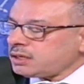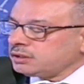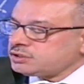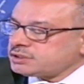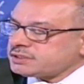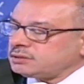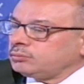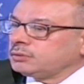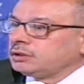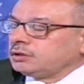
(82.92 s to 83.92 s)
بالجسم
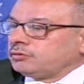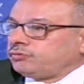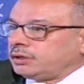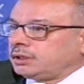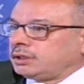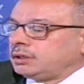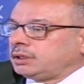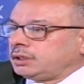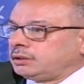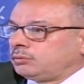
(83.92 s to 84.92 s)

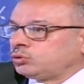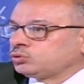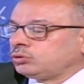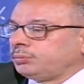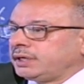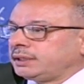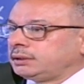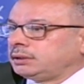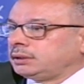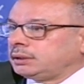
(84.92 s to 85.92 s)
فهذا الموضوع
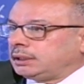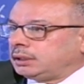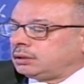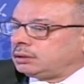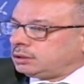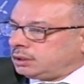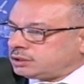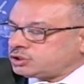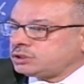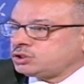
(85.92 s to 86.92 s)
بيؤدي الى
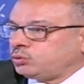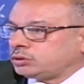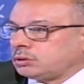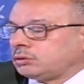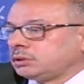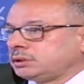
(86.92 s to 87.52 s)
الهشاشه وترقق